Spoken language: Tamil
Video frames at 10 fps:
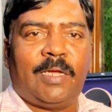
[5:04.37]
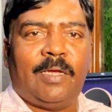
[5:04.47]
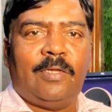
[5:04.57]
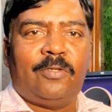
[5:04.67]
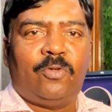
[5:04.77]

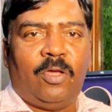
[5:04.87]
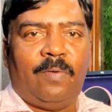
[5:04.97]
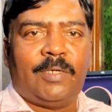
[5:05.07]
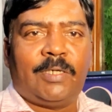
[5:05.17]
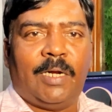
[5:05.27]
இருக்குது ஸ்டுடியோ
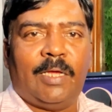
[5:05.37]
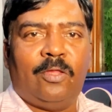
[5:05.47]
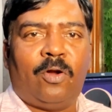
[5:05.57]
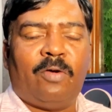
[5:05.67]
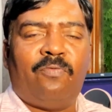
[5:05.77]
வேர்ஷனில்
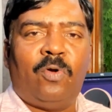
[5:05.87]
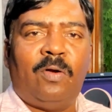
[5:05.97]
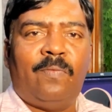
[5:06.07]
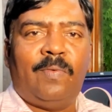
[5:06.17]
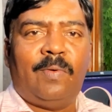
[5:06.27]
இதோட ஃபுல்
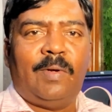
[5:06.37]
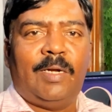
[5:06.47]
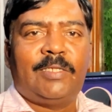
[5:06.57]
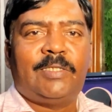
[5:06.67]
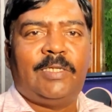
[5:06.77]

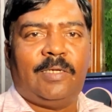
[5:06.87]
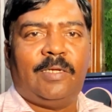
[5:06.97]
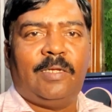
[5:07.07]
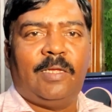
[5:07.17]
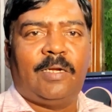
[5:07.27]
லிஸ்ட்
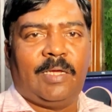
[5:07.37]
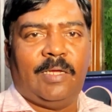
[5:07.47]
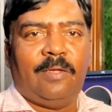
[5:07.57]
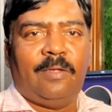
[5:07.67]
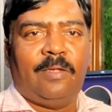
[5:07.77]
இருக்குது
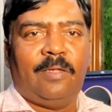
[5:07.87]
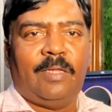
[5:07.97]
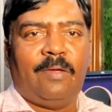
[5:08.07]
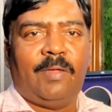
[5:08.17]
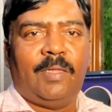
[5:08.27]

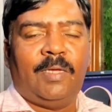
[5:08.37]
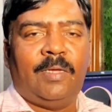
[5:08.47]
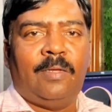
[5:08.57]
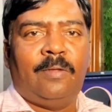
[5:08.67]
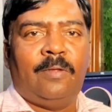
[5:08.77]
இதில் வந்து
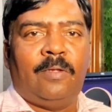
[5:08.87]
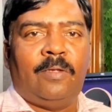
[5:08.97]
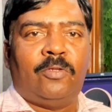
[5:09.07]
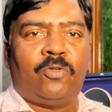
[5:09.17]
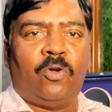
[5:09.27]

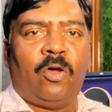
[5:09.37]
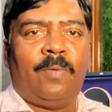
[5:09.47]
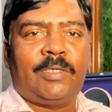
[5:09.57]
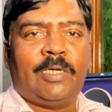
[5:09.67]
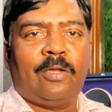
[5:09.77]
ஸ்டுடியோ
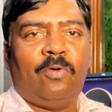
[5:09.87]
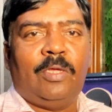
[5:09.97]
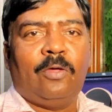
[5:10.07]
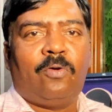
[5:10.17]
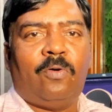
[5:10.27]
வேர்ஷனுக்கும்
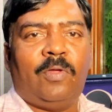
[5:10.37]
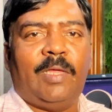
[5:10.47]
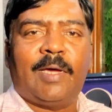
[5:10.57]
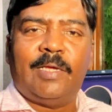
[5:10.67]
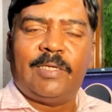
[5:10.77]
இதுக்கும்
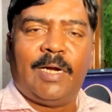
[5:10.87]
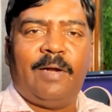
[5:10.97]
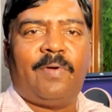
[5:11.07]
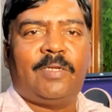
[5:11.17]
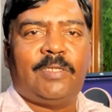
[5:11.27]
எக்கச்சக்க
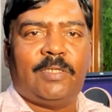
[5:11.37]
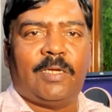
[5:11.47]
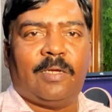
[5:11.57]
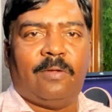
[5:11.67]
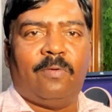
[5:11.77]
டிஃப்ரென்சஸ்
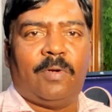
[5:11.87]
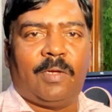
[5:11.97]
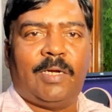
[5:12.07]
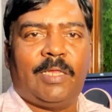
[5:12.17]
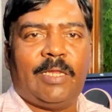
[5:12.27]
இருக்குது ஒரு
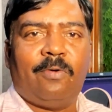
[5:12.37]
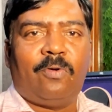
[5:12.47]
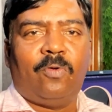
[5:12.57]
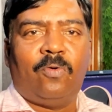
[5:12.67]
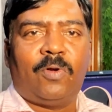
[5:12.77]
கிட்டத்தட்ட
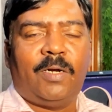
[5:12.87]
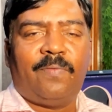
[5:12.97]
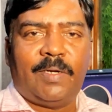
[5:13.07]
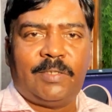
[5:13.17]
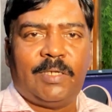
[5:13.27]
ஒரு நூறு
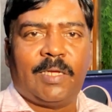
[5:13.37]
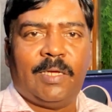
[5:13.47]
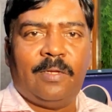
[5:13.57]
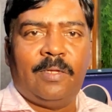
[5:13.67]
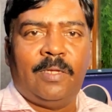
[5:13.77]
டிஃப்ரென்ஸ் இருக்குது